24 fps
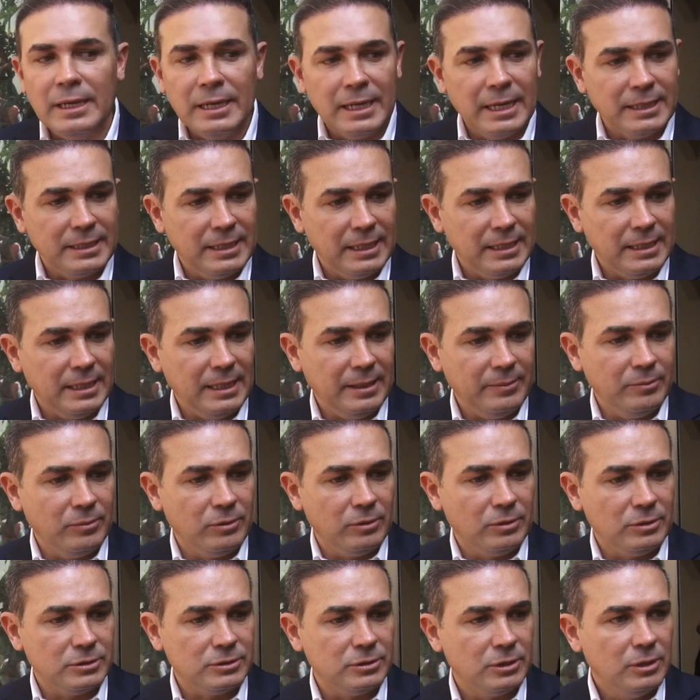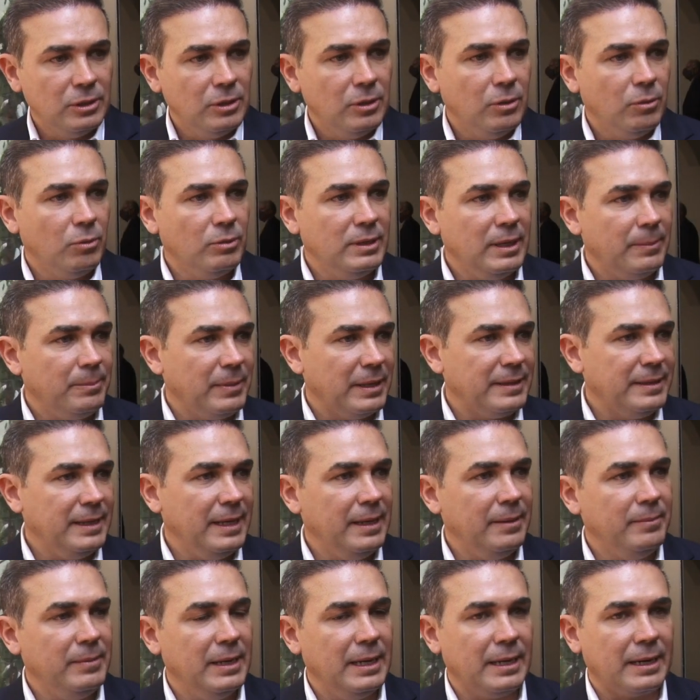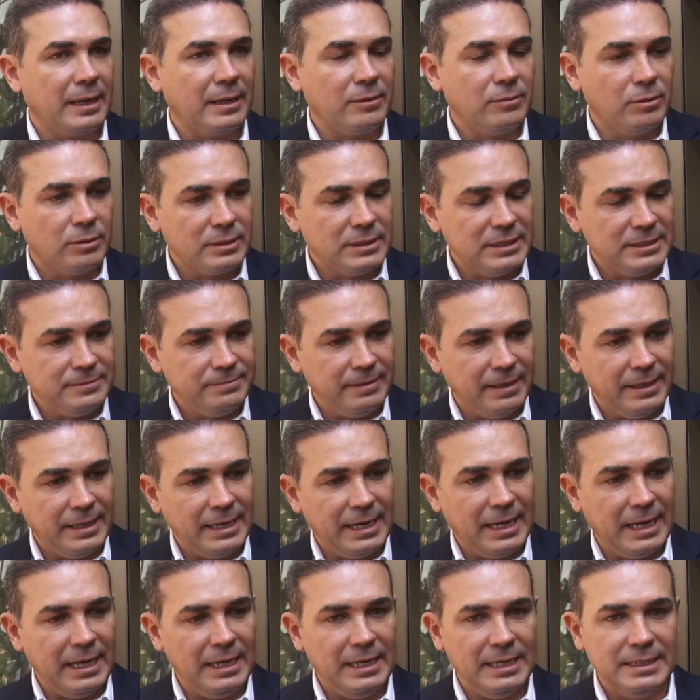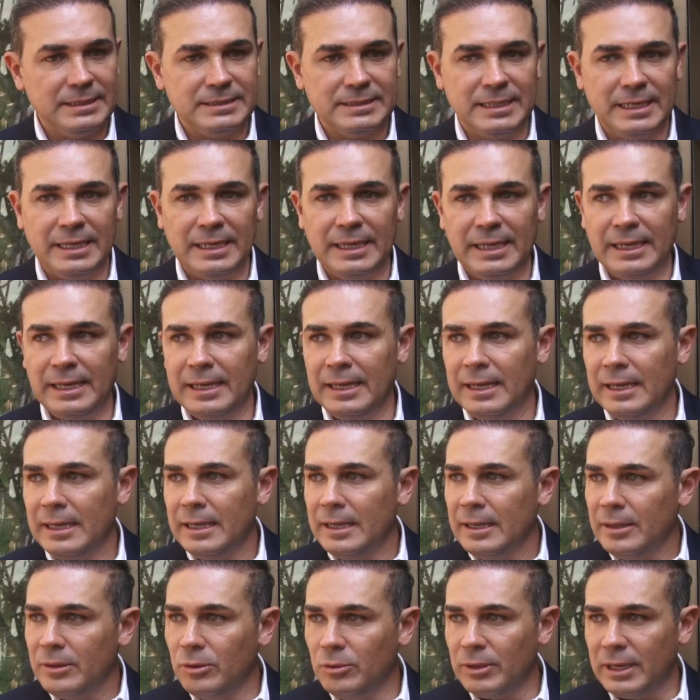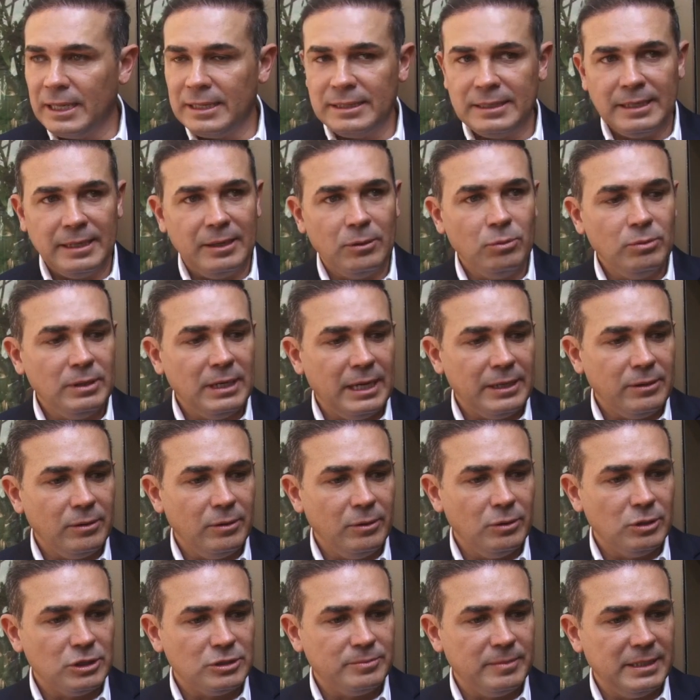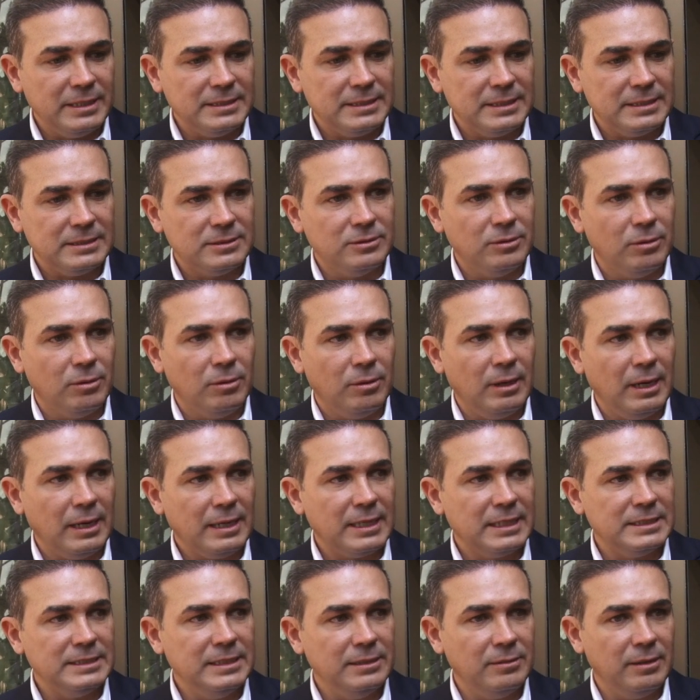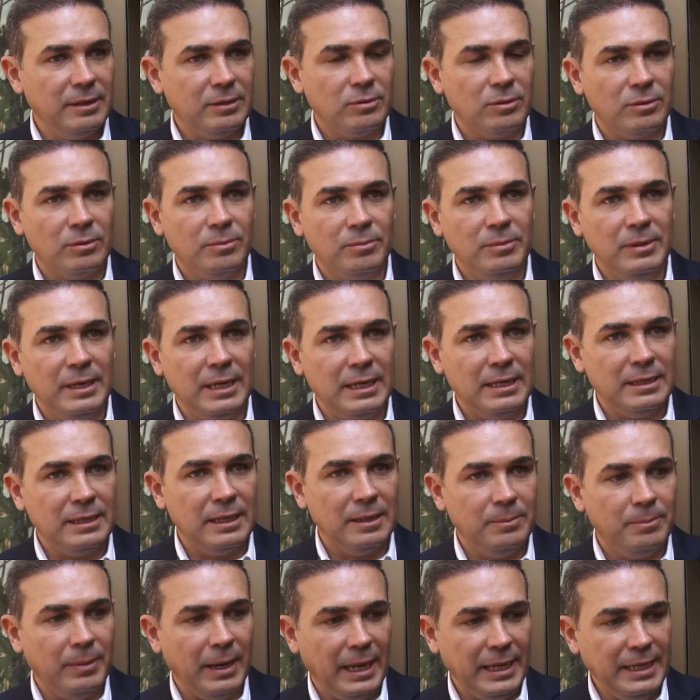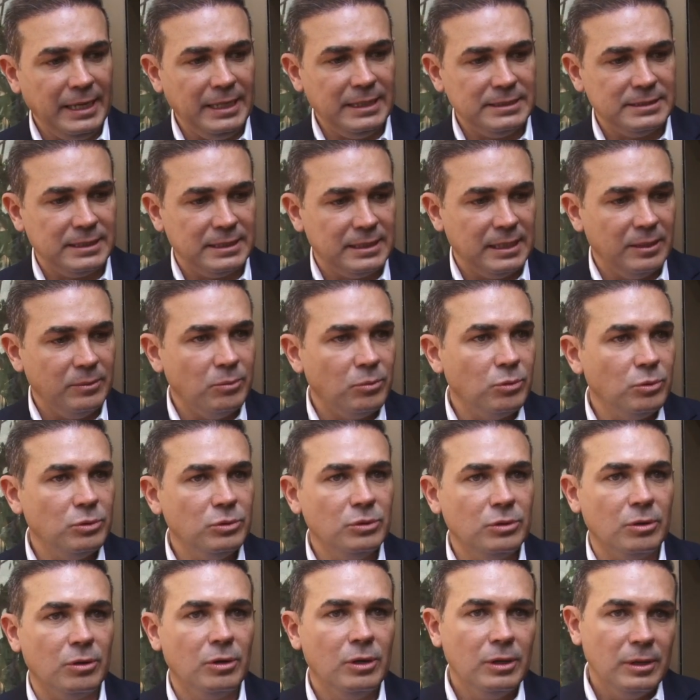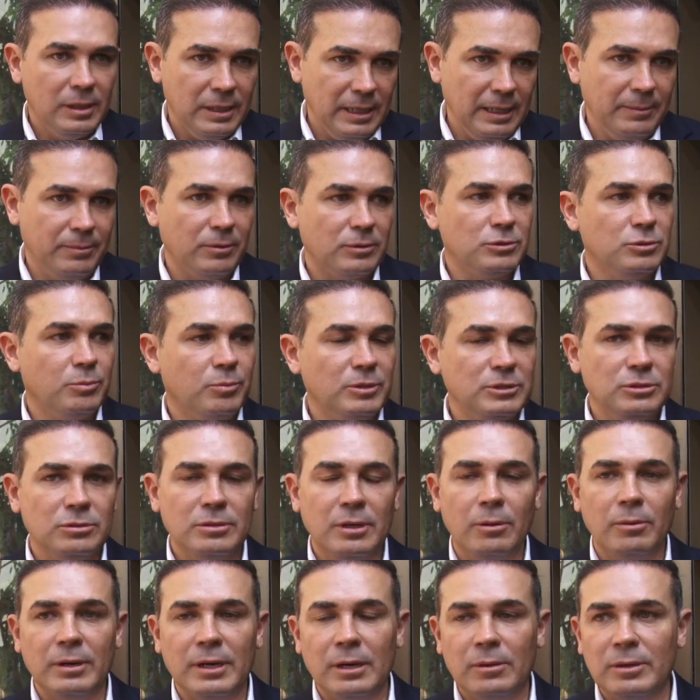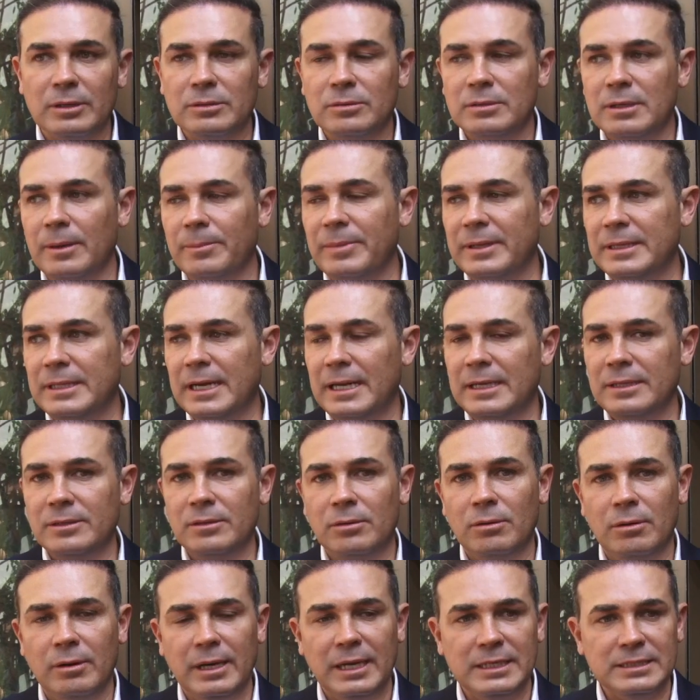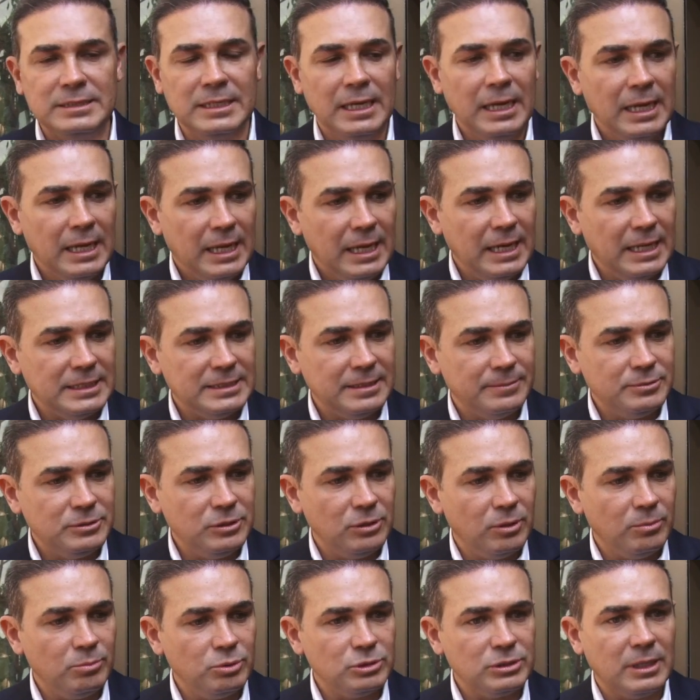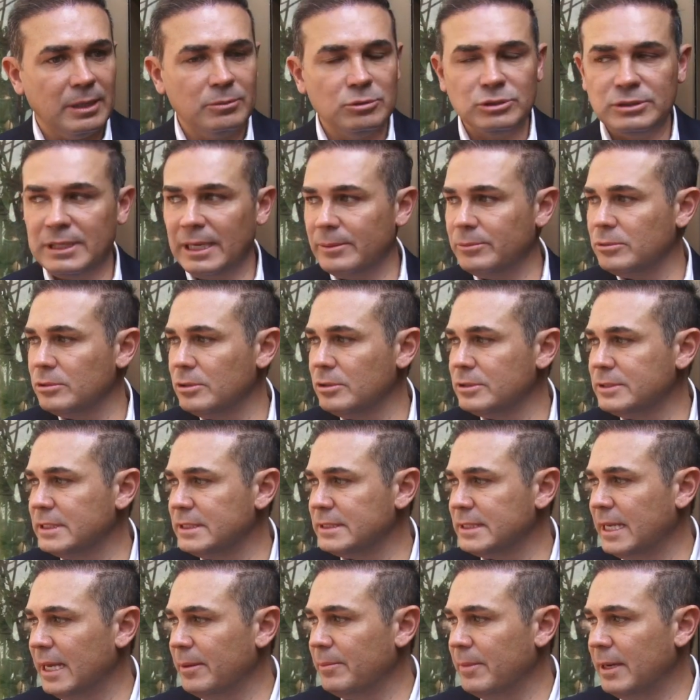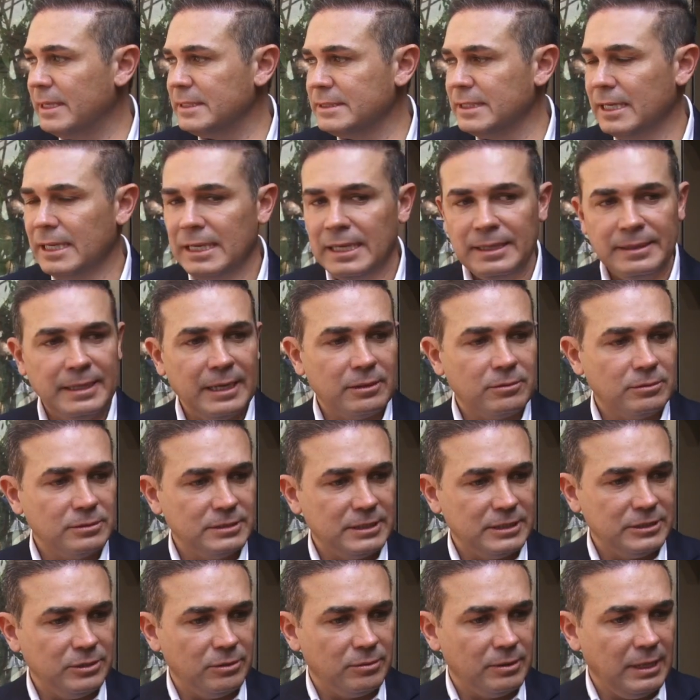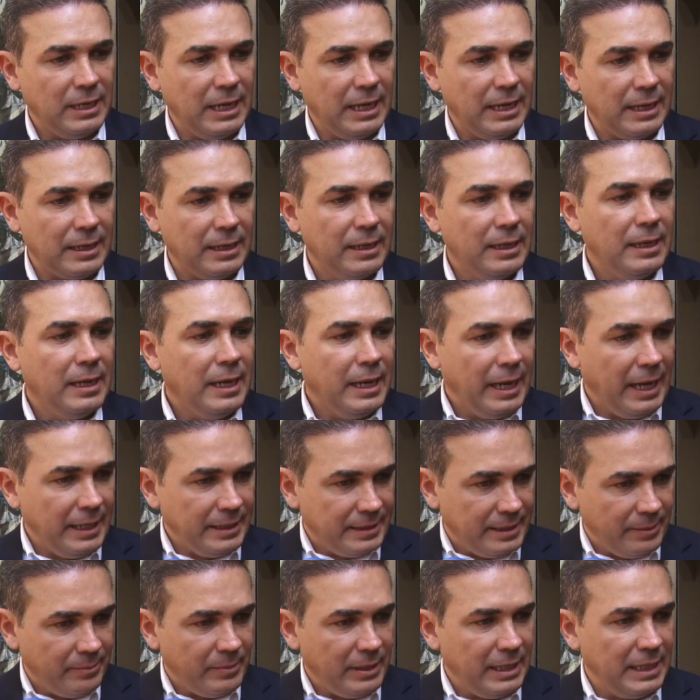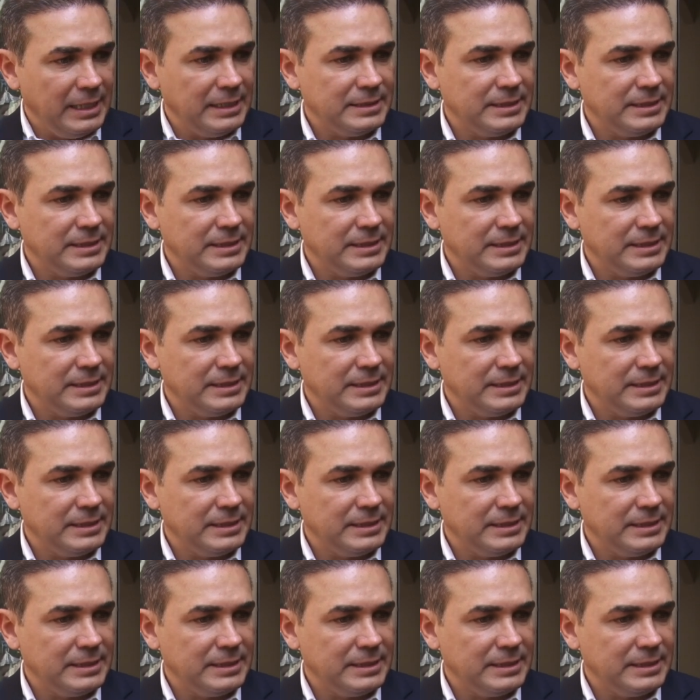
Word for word: que tenemos una pandemia, recortes federales, que durante un año y dos meses no ha crecido la economía en el país, en el mundo, y por supuesto que Guanajuato Capital no es la excepción, pues que busquemos los esquemas de concesionar el tema del